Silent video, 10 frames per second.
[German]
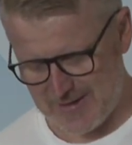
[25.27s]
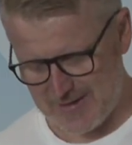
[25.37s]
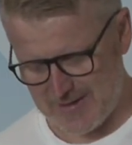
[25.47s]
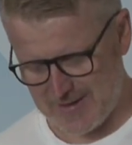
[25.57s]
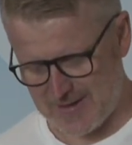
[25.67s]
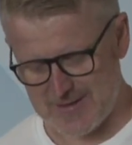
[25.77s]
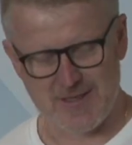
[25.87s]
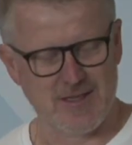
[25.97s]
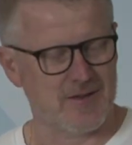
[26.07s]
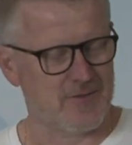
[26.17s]
äh, ganz
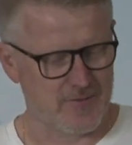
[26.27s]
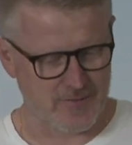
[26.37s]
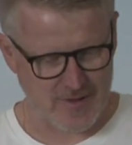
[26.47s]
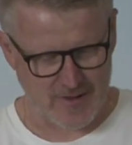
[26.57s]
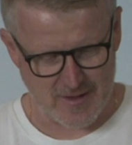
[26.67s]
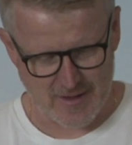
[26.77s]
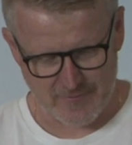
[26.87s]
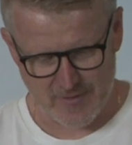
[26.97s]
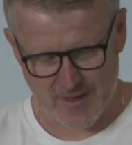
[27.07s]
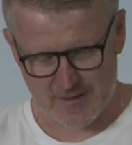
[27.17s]
sicher,
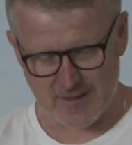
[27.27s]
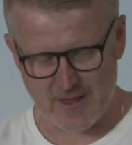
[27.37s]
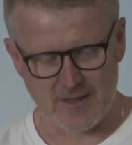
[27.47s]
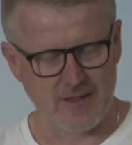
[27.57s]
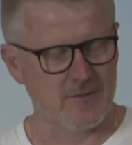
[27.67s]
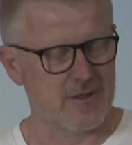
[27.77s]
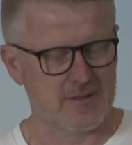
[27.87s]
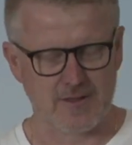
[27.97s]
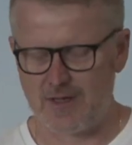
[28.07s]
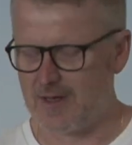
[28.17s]
wir hatten
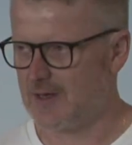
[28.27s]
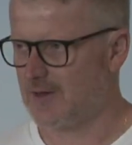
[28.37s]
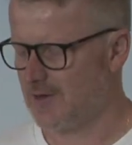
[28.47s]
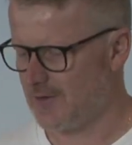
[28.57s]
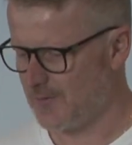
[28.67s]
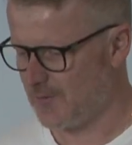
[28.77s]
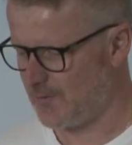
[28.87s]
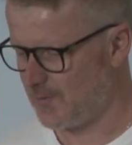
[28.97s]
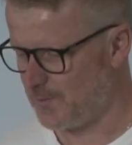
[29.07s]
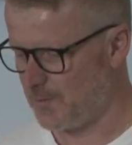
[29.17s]
jemand, der
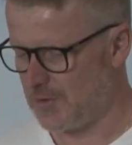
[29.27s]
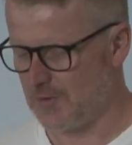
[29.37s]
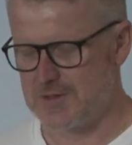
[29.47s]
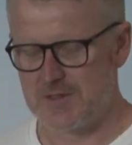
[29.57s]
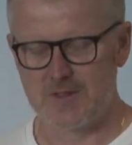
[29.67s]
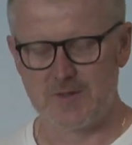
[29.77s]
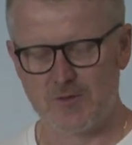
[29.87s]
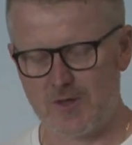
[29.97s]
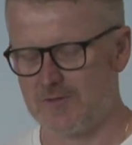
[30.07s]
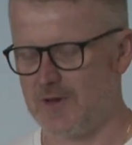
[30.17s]
mit uns
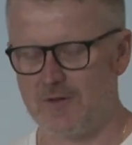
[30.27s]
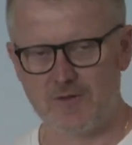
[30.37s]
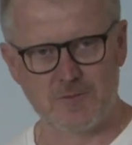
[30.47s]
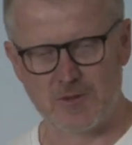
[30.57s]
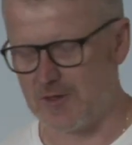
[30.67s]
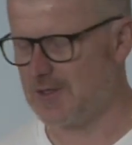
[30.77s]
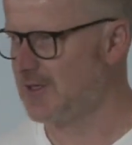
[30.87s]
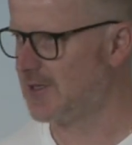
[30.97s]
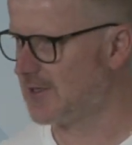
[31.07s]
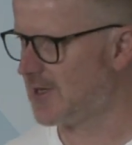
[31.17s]
dort war und mit euch
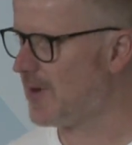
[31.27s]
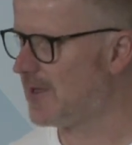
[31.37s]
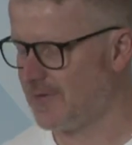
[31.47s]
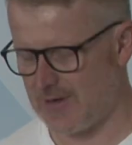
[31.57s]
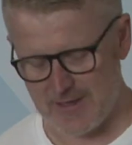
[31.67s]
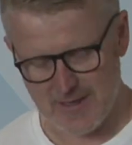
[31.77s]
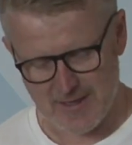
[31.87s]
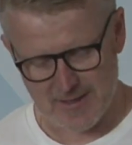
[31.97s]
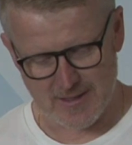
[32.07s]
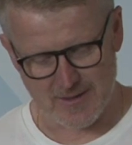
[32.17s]
hier in der Gemeinde war.
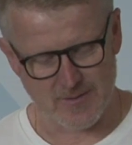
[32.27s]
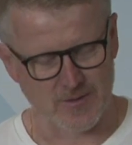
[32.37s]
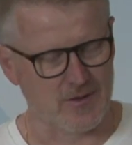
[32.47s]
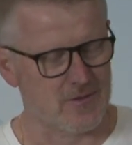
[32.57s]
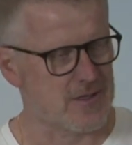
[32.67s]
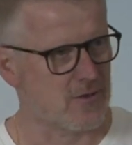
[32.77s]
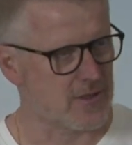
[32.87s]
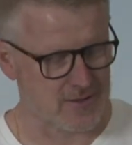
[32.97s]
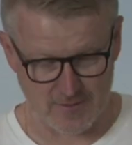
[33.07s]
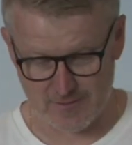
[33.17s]
Ja, unser
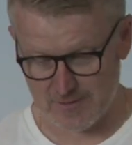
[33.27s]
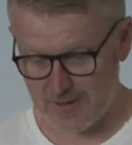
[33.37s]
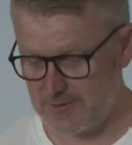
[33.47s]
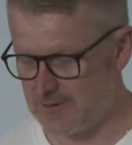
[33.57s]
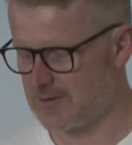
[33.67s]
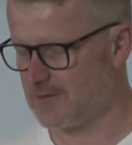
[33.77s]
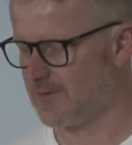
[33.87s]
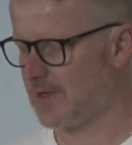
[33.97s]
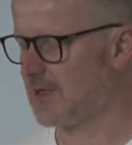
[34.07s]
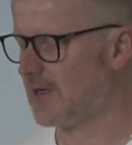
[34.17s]
Gott, Jesus
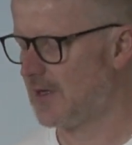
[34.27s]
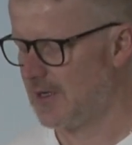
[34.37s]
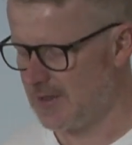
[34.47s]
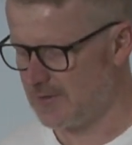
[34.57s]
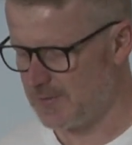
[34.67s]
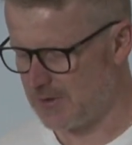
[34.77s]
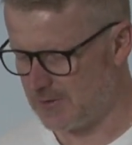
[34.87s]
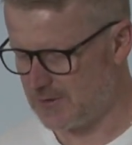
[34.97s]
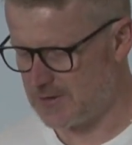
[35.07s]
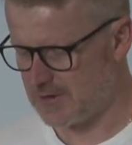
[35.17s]
war da mit
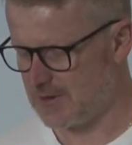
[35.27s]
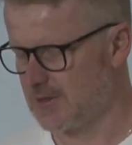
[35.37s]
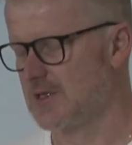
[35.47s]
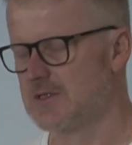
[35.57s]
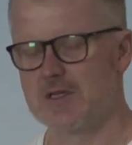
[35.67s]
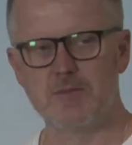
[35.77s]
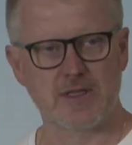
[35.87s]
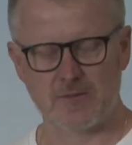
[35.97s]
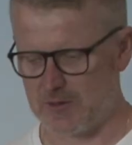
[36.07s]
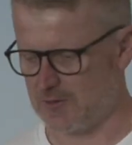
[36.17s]
uns, äh, ist immer
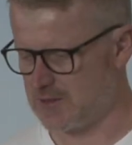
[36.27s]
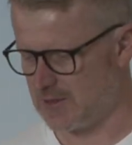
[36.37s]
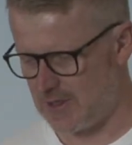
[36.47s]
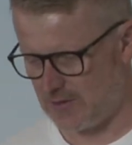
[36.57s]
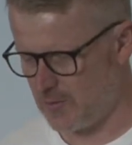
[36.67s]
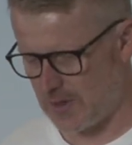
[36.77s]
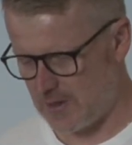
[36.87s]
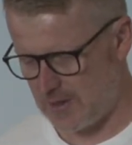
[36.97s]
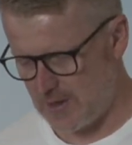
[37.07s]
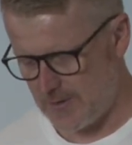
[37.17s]
da mit uns.
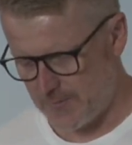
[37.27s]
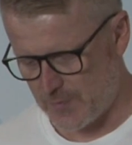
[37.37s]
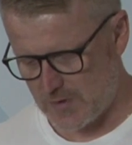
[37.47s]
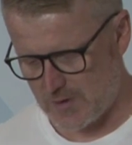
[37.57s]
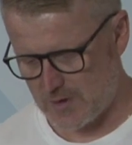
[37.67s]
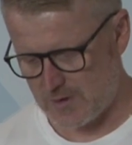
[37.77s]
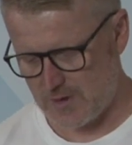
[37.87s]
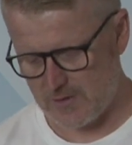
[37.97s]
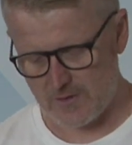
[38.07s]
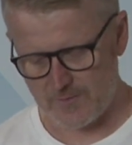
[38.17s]
Überall, ja, in
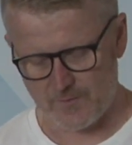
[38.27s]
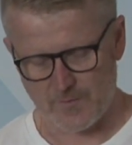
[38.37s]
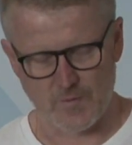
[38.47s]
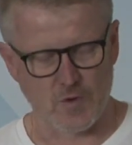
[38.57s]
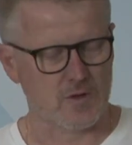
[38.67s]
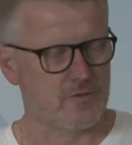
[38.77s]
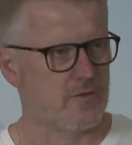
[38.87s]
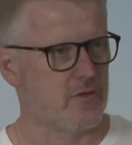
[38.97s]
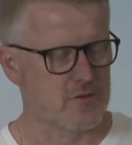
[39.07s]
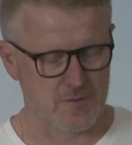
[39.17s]
jedem Ort,
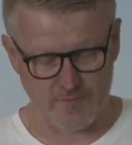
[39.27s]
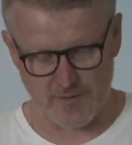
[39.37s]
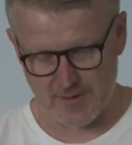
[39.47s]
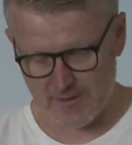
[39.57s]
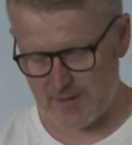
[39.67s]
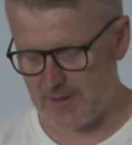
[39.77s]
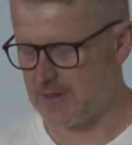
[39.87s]
wo wir uns befinden,